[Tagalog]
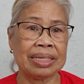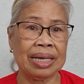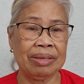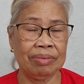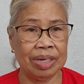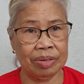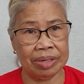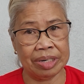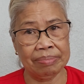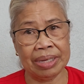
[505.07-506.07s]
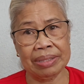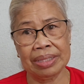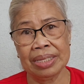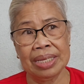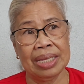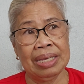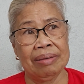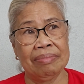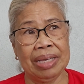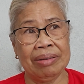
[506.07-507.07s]
at saka yung laundromat
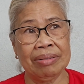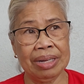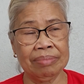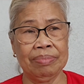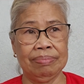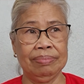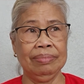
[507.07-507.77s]
mayroon lang